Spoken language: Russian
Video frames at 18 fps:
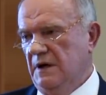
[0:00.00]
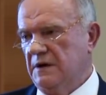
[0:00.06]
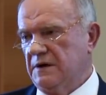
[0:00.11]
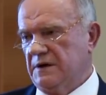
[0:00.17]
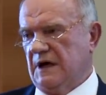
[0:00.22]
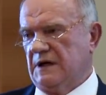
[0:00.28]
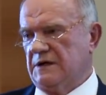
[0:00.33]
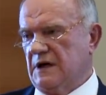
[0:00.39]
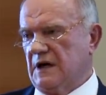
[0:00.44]

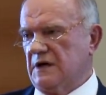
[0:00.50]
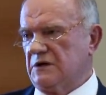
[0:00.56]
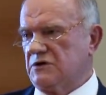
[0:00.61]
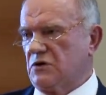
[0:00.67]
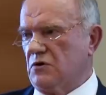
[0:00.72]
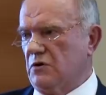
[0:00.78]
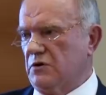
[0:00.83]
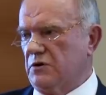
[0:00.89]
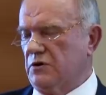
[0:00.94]
надо
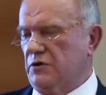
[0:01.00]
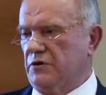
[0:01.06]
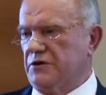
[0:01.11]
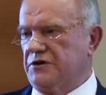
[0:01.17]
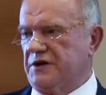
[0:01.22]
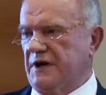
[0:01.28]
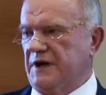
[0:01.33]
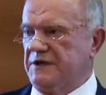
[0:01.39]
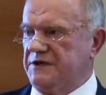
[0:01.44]
расходную
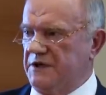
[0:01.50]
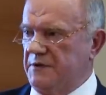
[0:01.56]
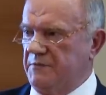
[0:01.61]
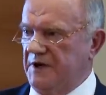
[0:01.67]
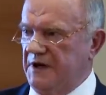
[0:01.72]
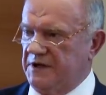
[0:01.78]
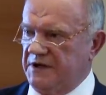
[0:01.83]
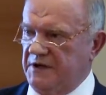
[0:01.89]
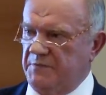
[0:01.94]
часть
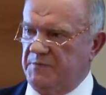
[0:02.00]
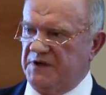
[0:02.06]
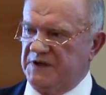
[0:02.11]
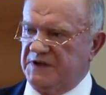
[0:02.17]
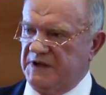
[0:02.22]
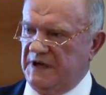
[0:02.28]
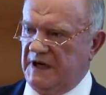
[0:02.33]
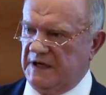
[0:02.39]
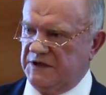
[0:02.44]
иметь не
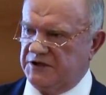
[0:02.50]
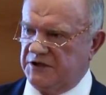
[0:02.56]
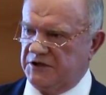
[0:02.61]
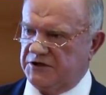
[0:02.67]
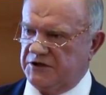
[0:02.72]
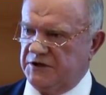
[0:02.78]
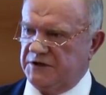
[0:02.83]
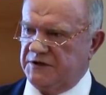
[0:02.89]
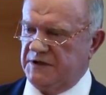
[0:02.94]

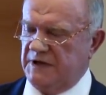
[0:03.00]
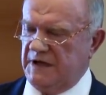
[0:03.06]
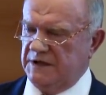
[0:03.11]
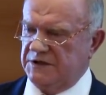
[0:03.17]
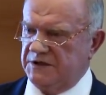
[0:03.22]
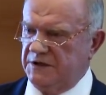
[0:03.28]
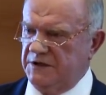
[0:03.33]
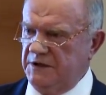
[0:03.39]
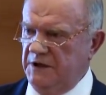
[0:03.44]

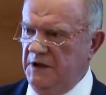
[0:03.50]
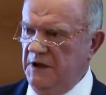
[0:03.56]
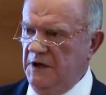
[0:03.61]
15-16